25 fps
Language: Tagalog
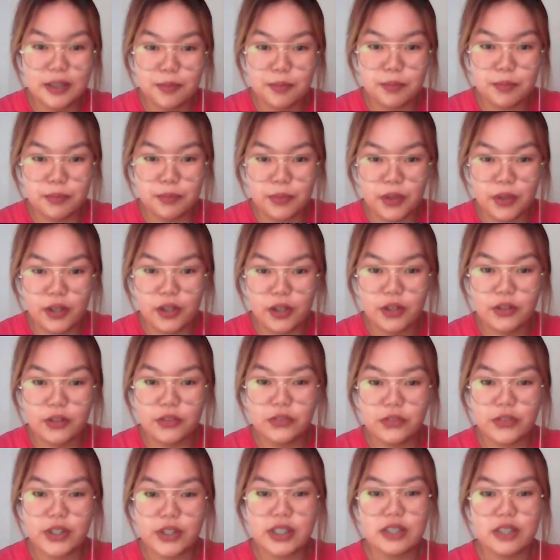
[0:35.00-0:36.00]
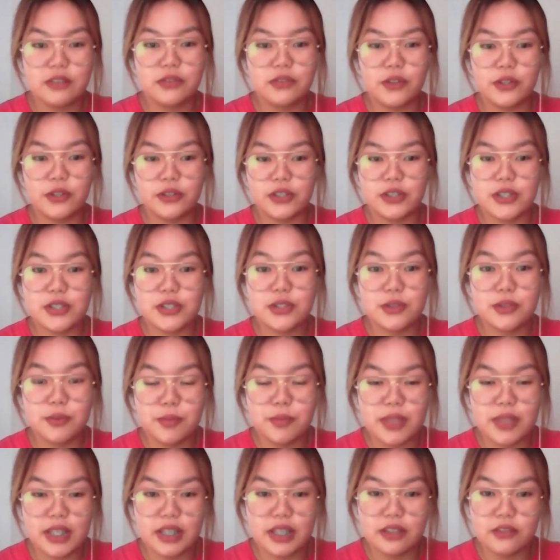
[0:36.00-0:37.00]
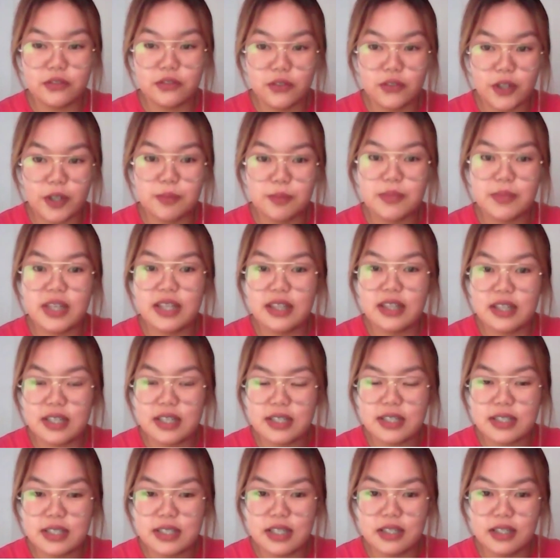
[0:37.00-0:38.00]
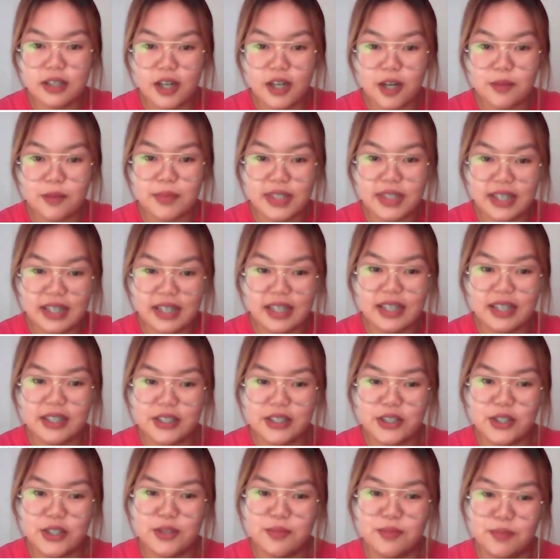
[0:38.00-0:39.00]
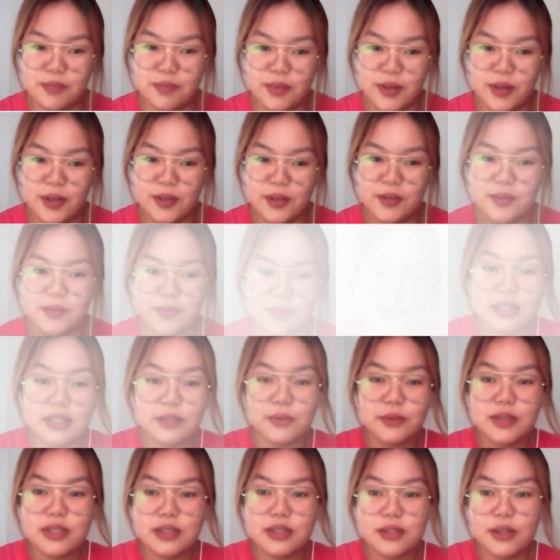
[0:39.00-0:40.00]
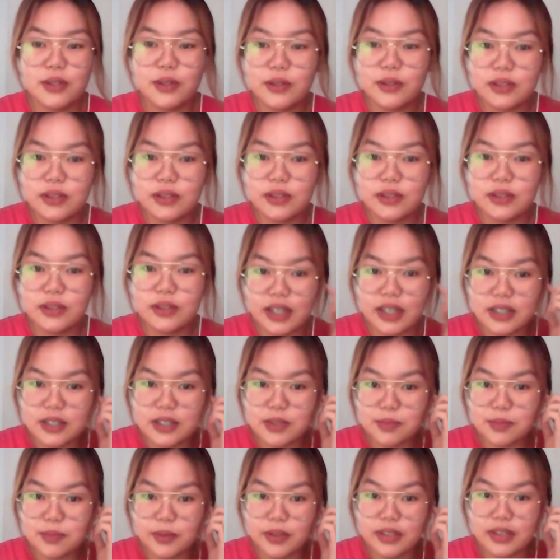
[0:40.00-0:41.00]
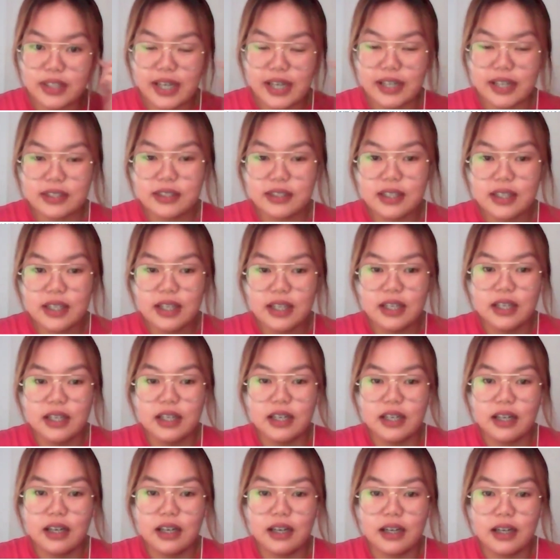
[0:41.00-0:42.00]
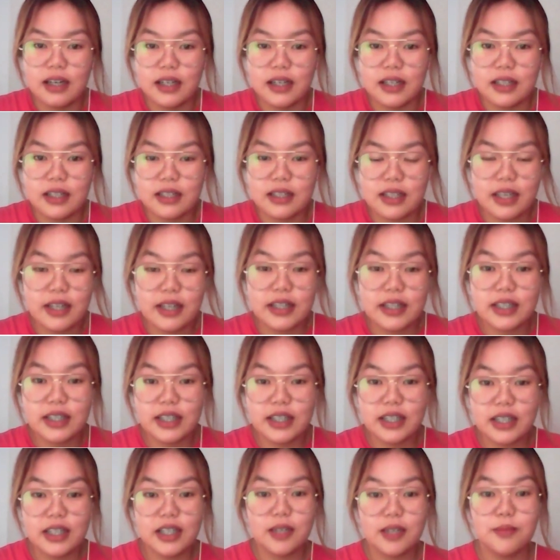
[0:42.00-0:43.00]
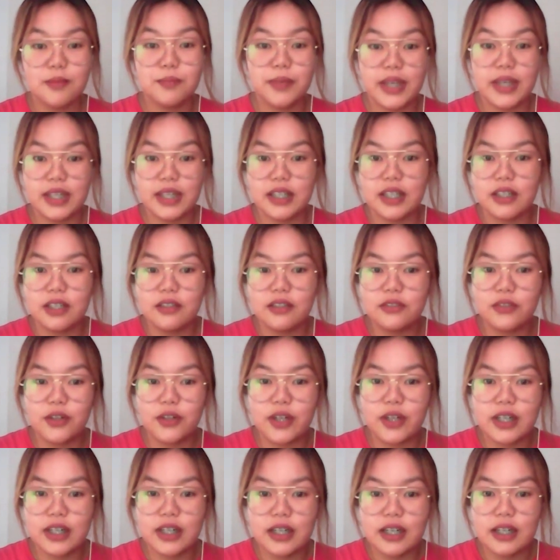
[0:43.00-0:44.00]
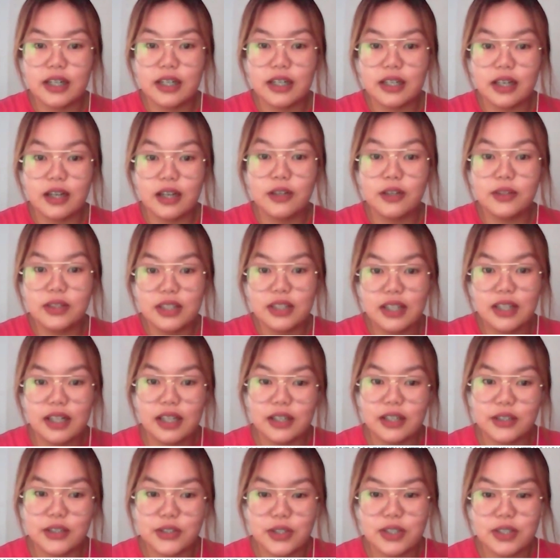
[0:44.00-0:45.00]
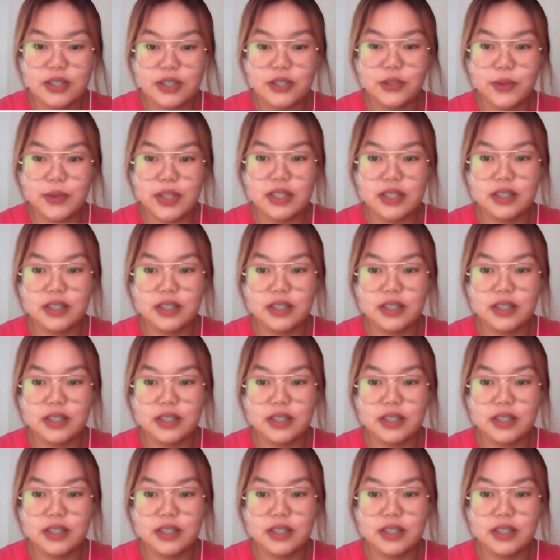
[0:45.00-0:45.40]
leap po for the voters to be informed in this incoming election po. It was so nice po that uh, they are really campaigning for a good election in